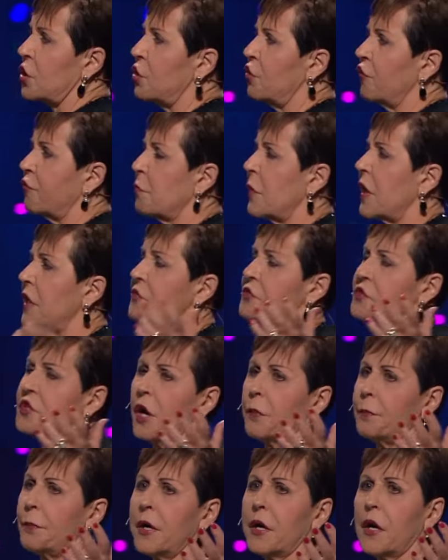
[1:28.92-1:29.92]
saudara
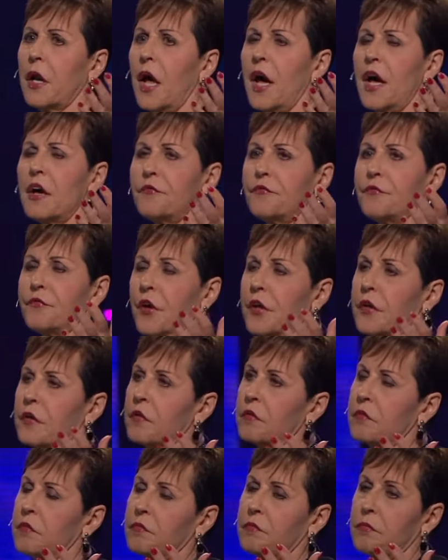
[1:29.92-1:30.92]
mengacau dalam hidup dan
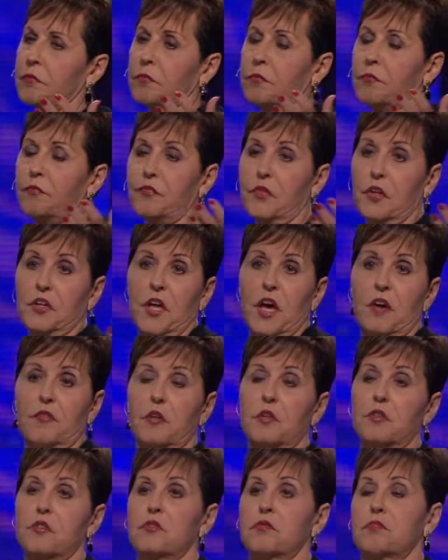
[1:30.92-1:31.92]

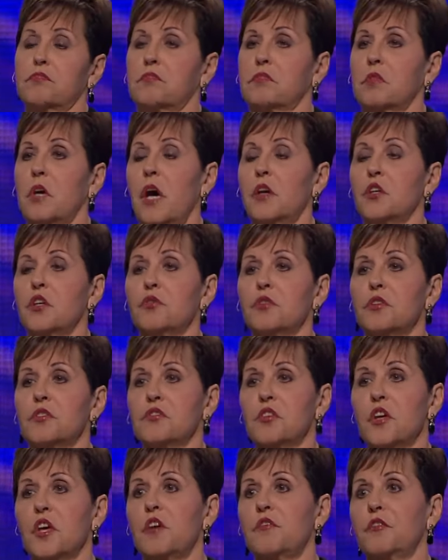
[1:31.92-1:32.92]
iblis
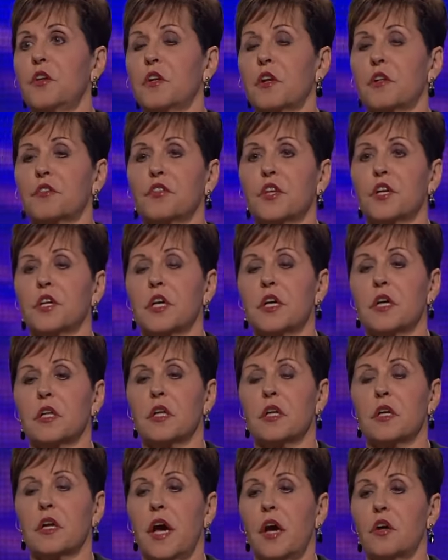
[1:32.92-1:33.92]
membohongi saudara untuk
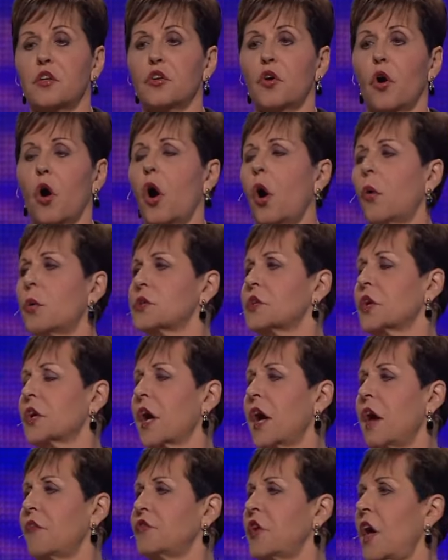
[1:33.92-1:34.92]
berpikir bahwa saudara akan
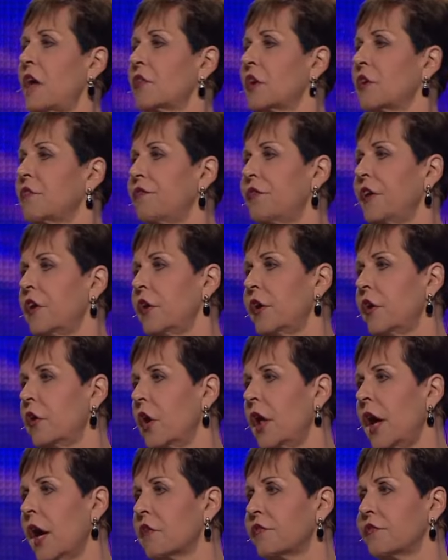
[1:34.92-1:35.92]
selalu punya hidup
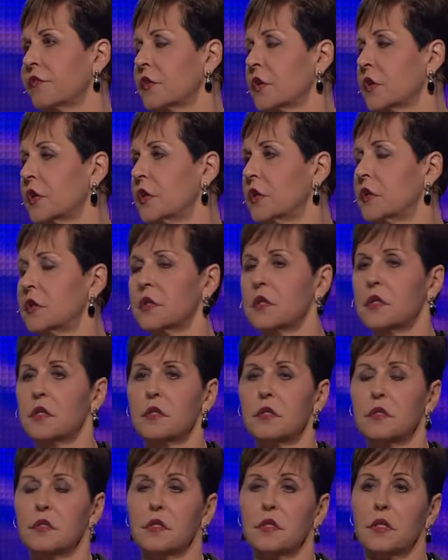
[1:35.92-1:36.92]
inferior.
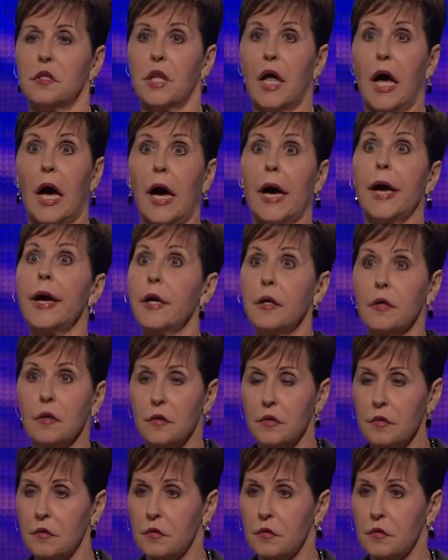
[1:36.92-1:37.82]
Bohong.